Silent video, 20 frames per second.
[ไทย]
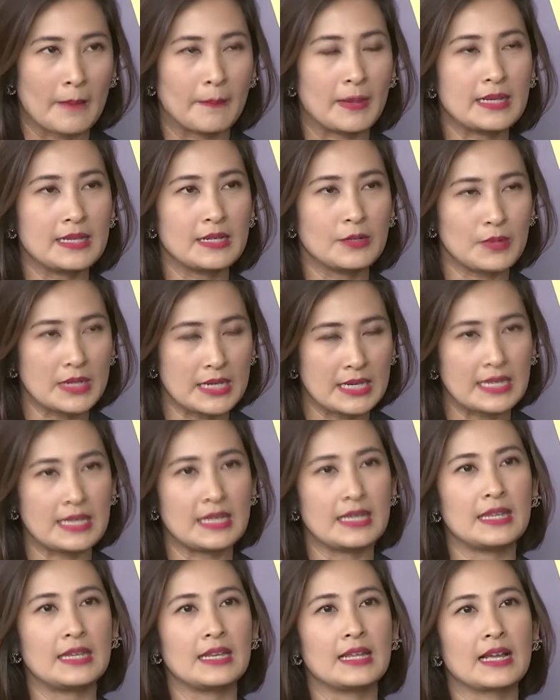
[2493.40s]
มาถึงวัน
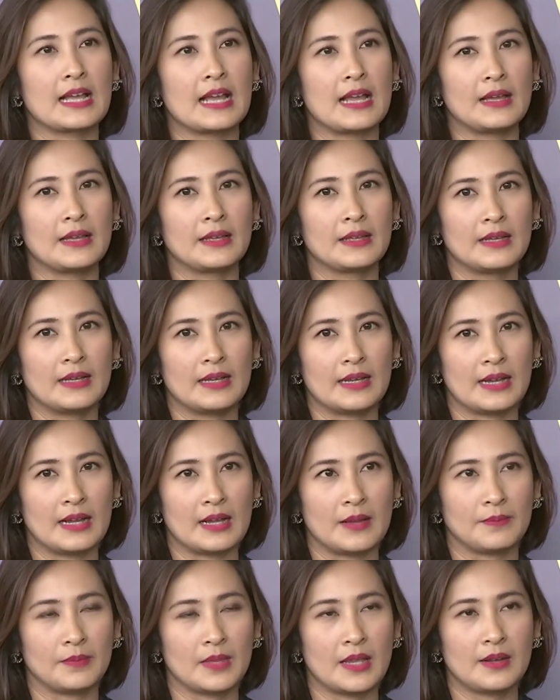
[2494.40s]
นี้นะคะ
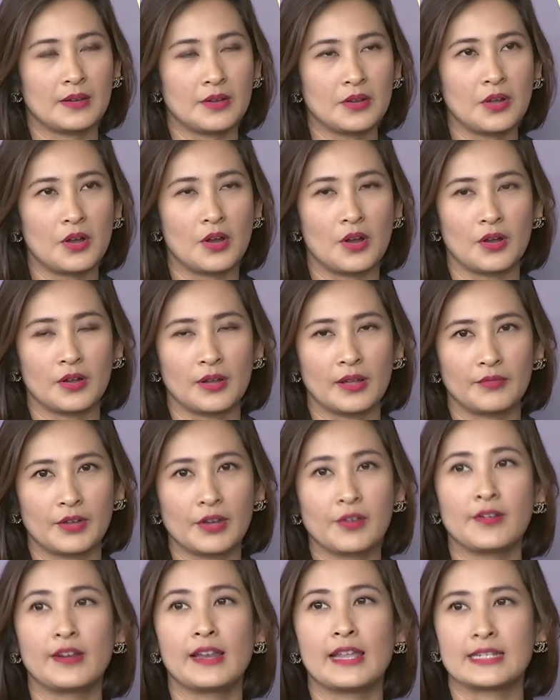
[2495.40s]
ในเรื่องของ
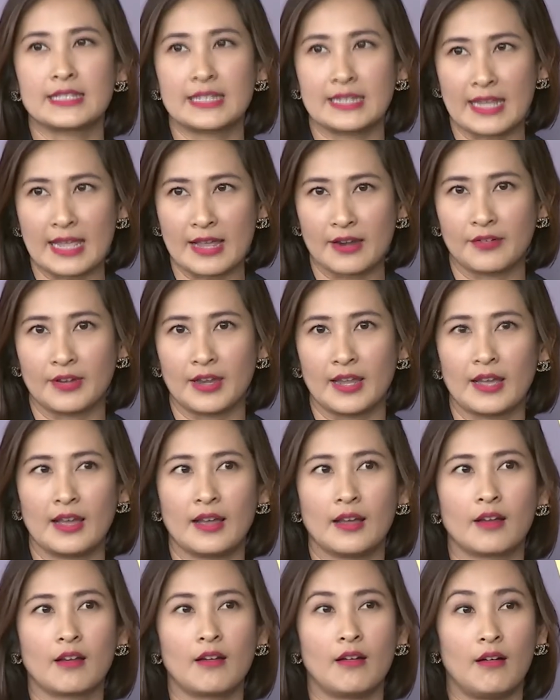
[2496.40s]
regulated area
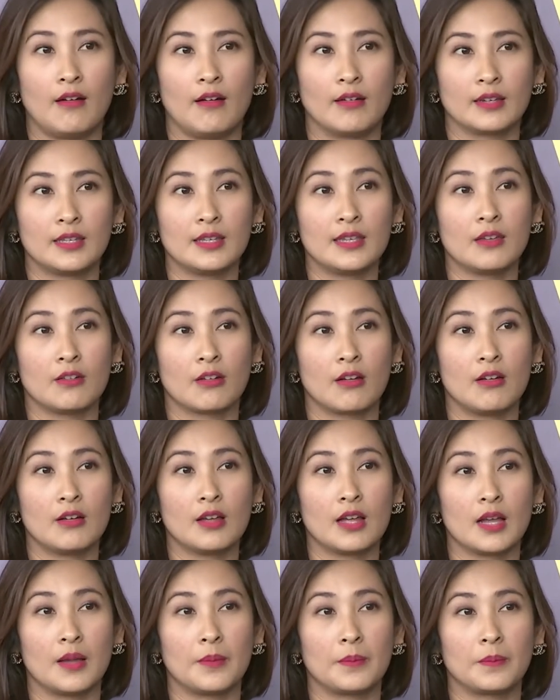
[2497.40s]
ของที่เกี่ยวข้อ
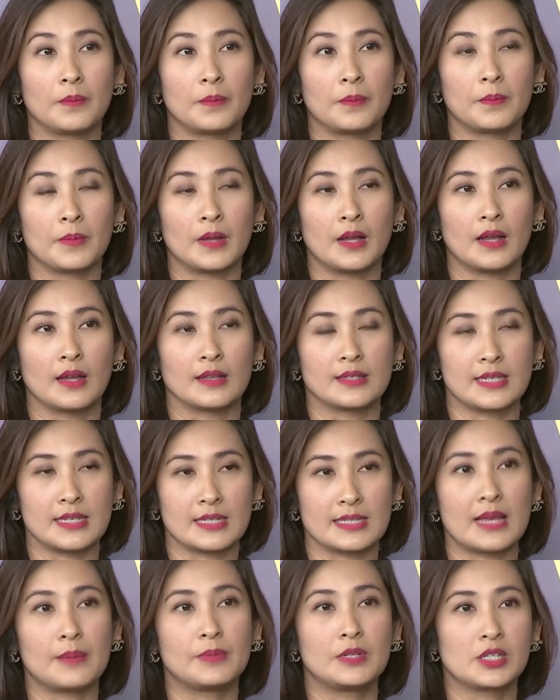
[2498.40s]
งกับสิ
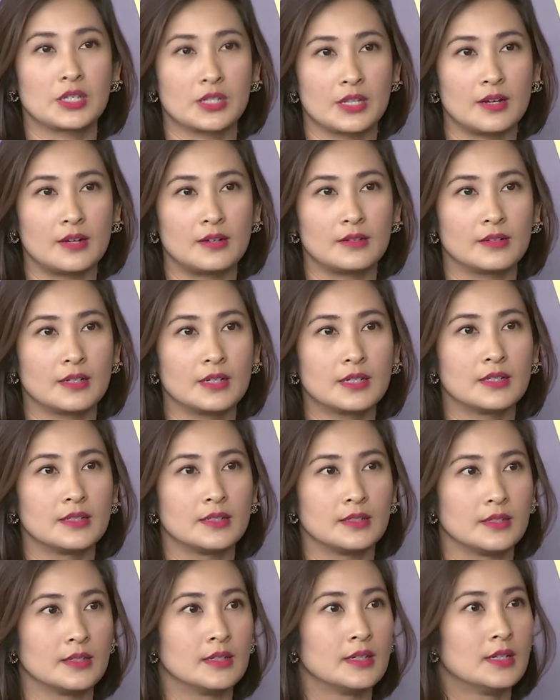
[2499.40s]
นทรัพย์ดิจิทัลก็คือ